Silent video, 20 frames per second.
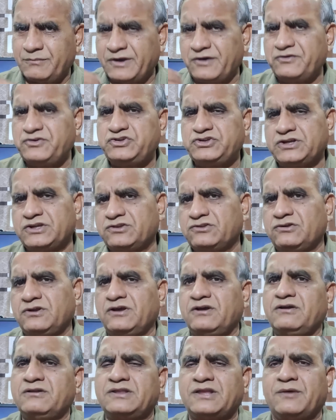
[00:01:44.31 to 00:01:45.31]

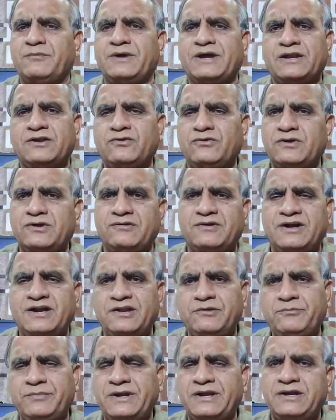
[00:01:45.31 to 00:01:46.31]
భవిష్యత్తులో తమ అనుకున్న
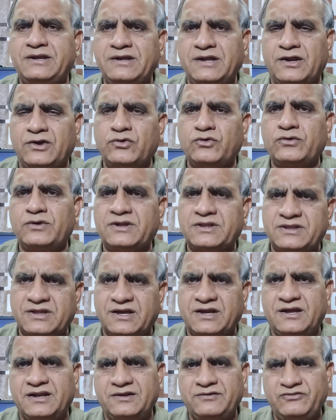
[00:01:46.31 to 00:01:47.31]
వాళ్ళని పెట్టి అనుకున్నంత
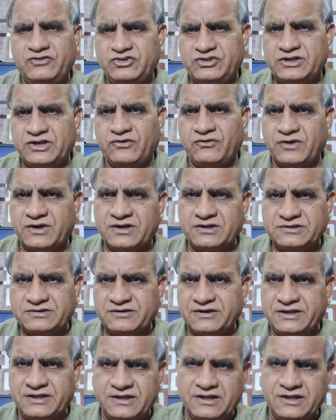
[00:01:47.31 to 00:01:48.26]
కాలం ఇచ్చే అవకాశం